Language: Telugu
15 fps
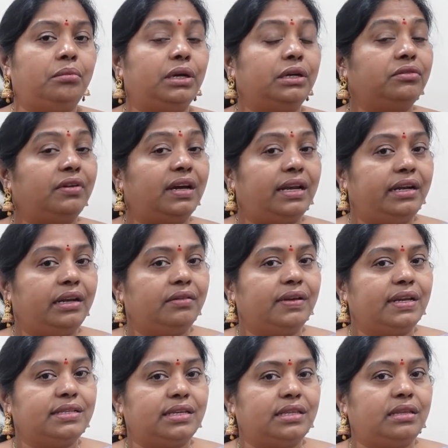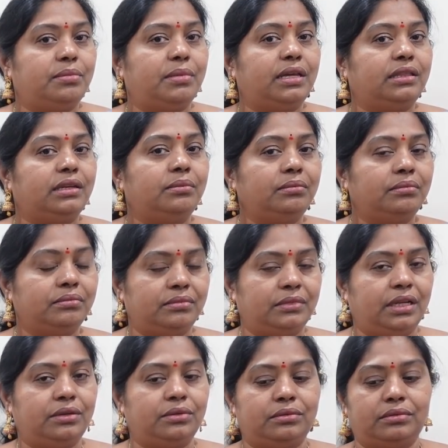బట్ క్వాలిటీ వైజ్ అయితే మాత్రం
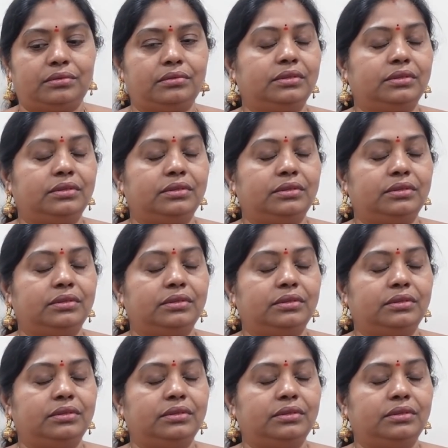నేను